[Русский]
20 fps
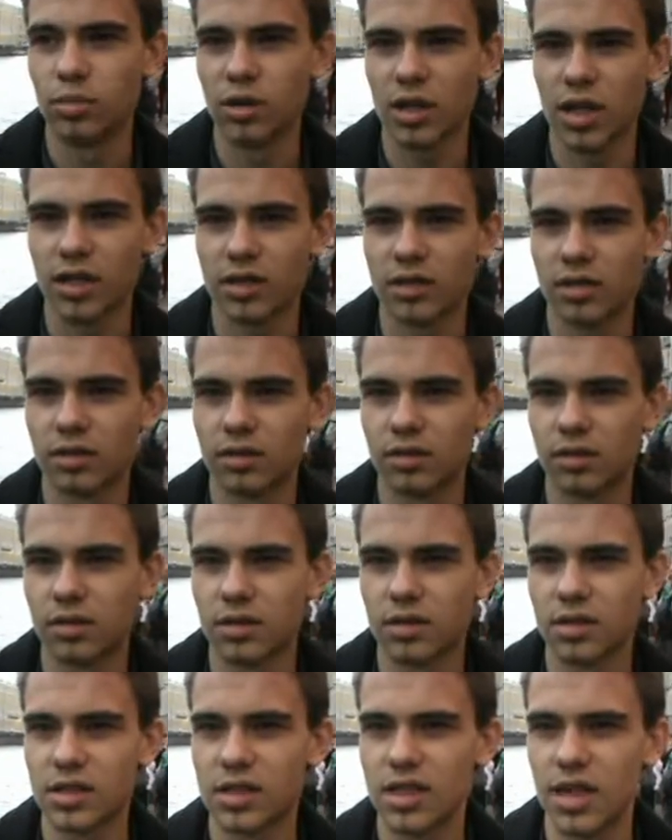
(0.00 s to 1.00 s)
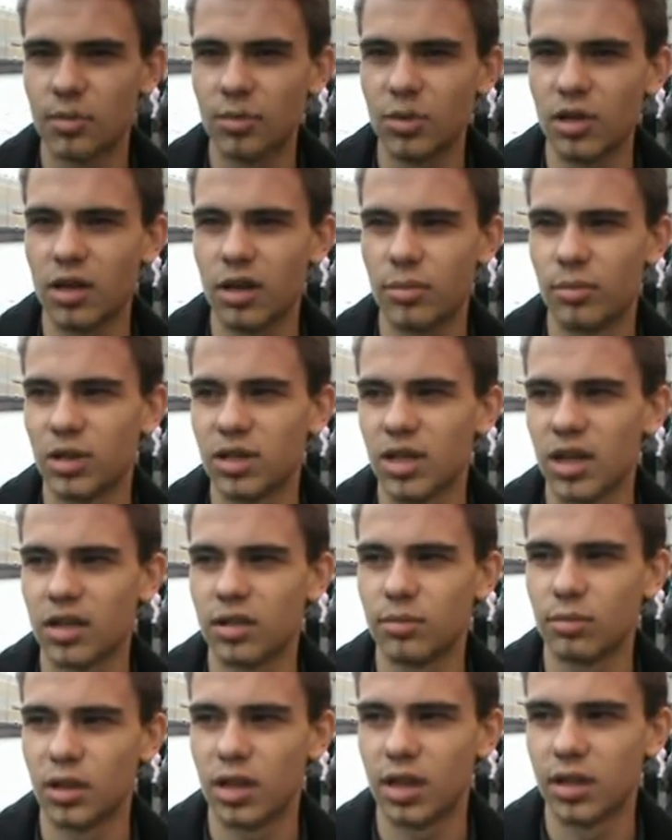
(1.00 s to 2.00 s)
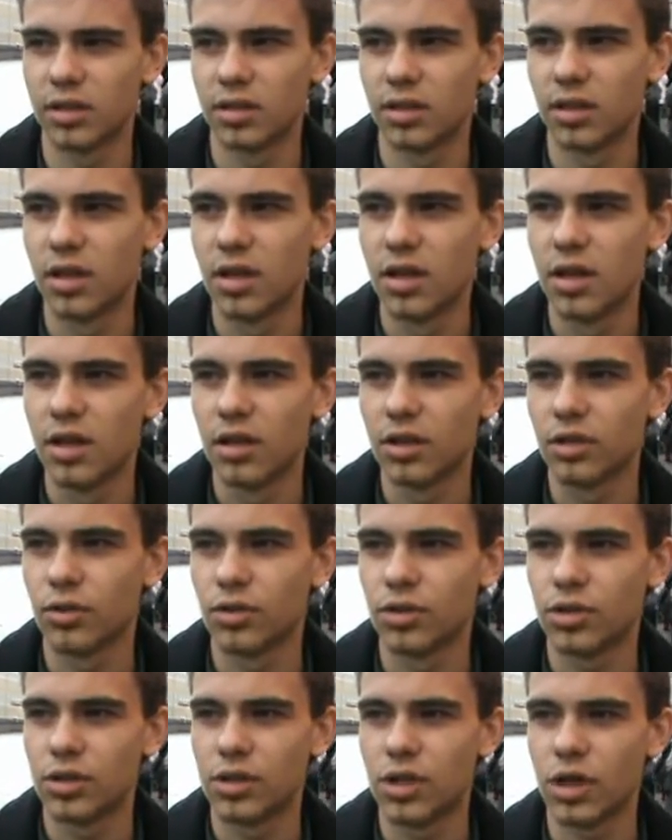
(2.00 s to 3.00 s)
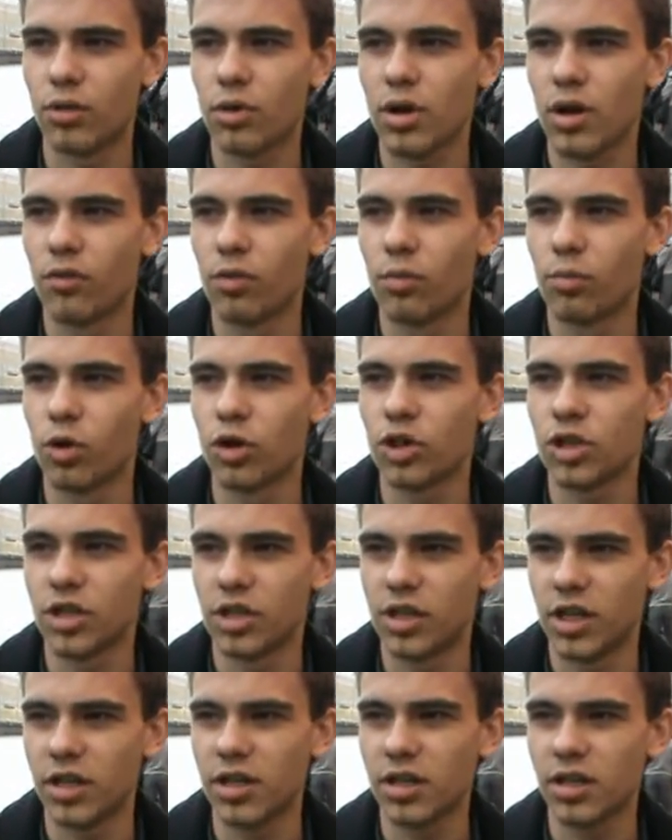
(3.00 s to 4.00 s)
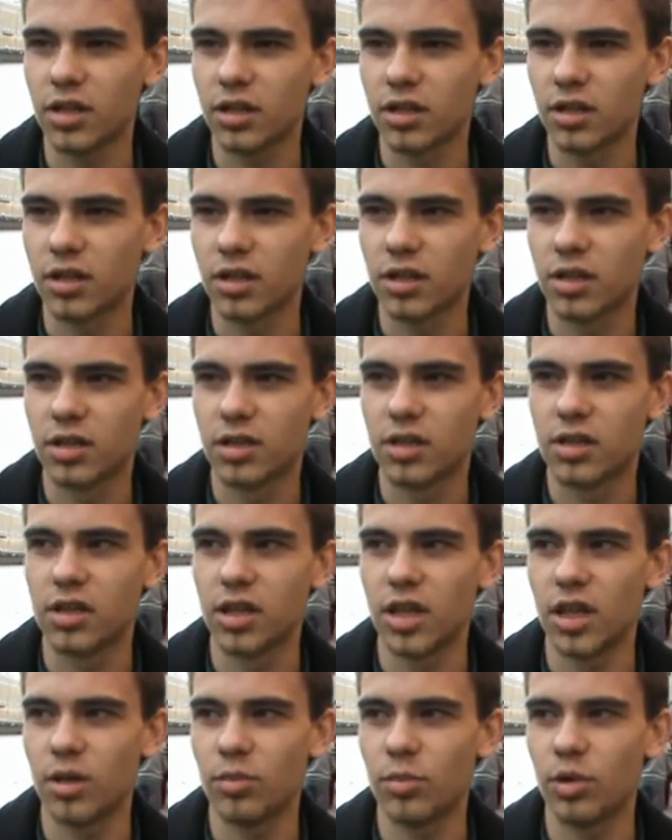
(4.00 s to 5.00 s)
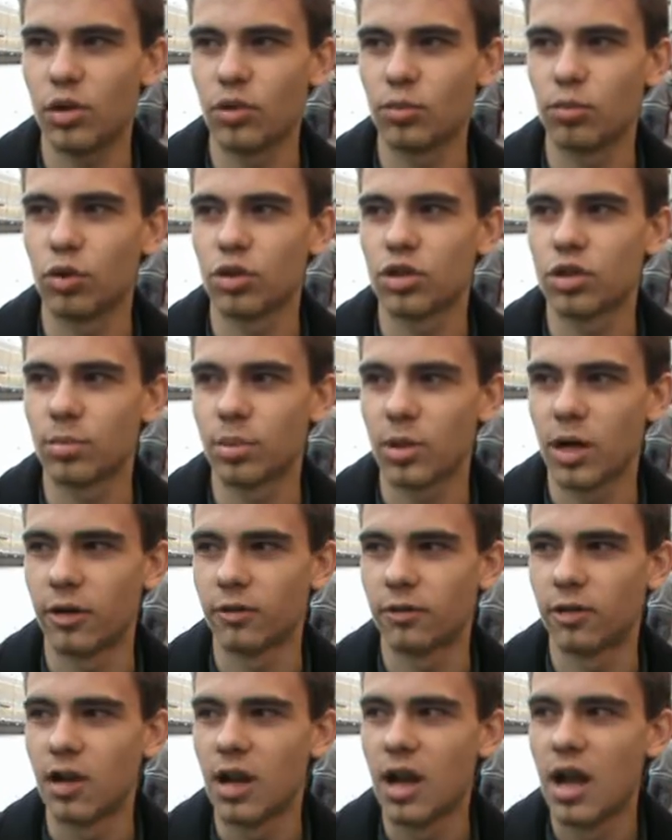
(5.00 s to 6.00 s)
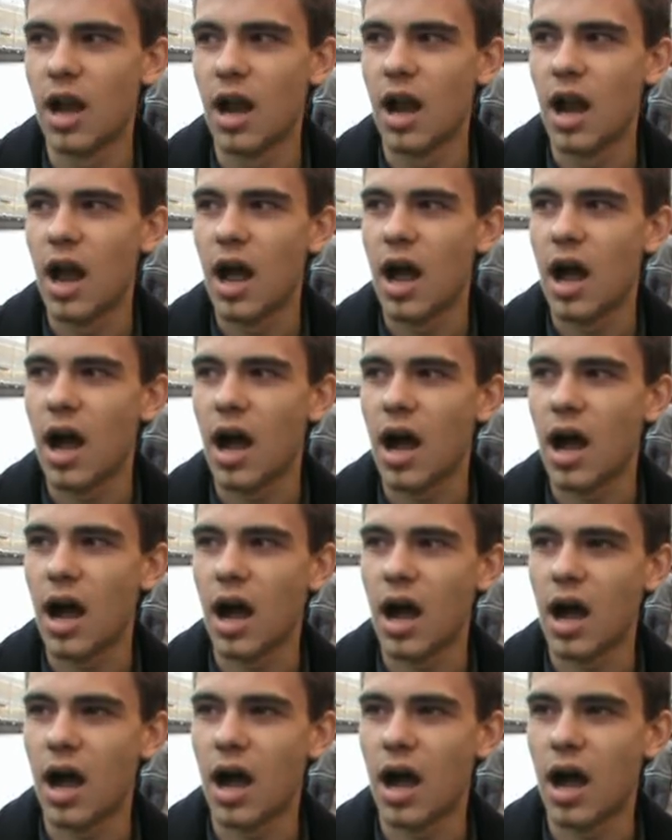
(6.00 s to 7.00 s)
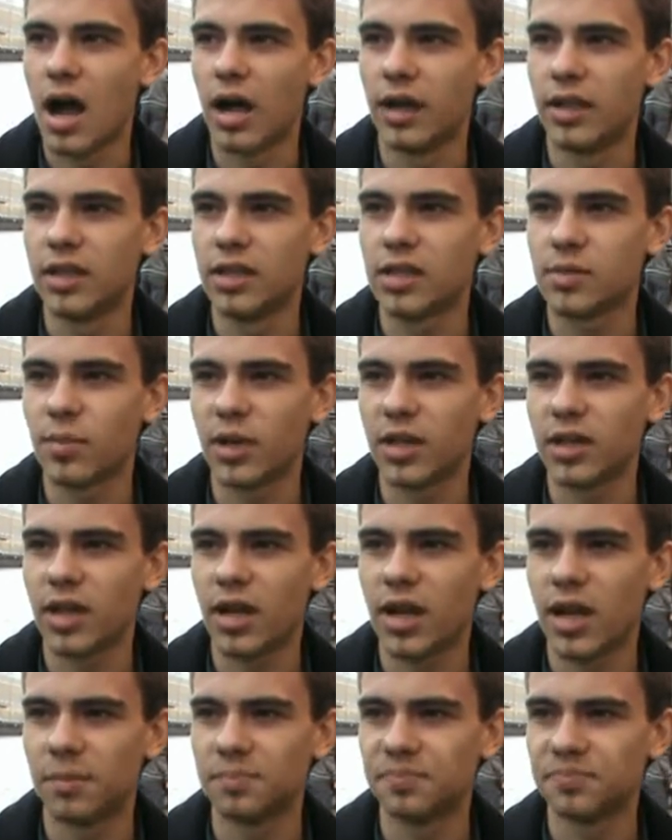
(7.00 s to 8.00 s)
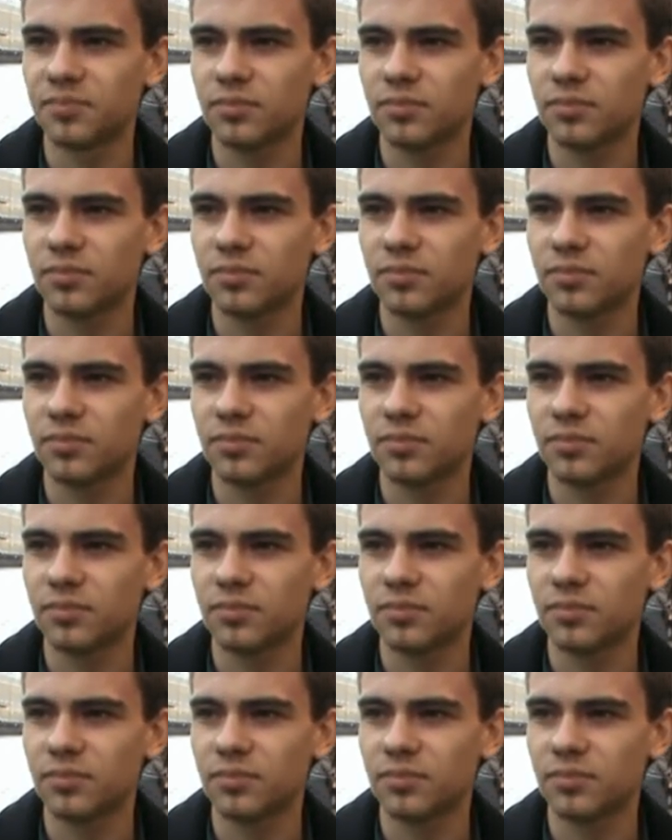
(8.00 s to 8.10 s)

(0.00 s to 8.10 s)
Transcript: блат, самый элементарный блат. То есть те, у кого больше денег, те имеют больше прав. А несмотря